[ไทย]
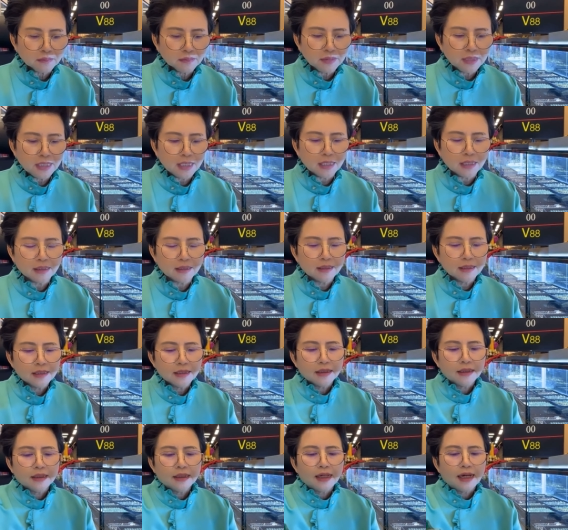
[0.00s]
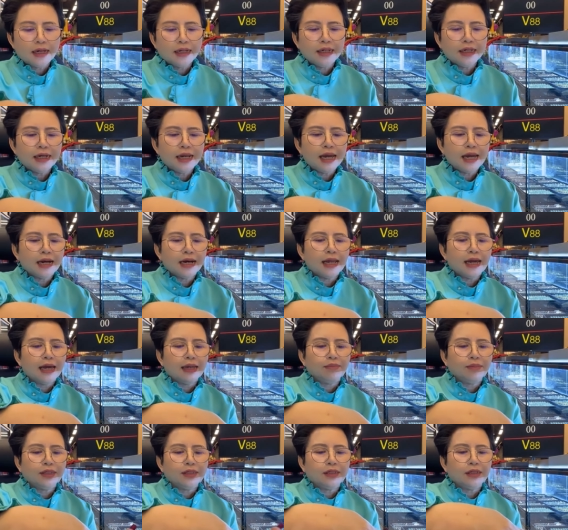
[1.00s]
เนี่ยอันนี้หน้าร้าน
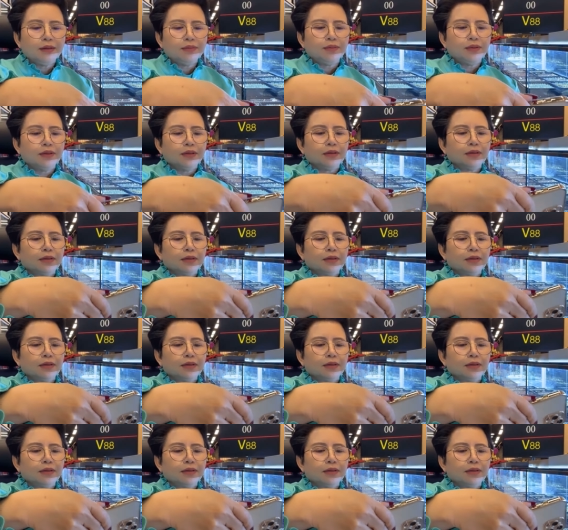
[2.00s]
ไม่เชฟเลย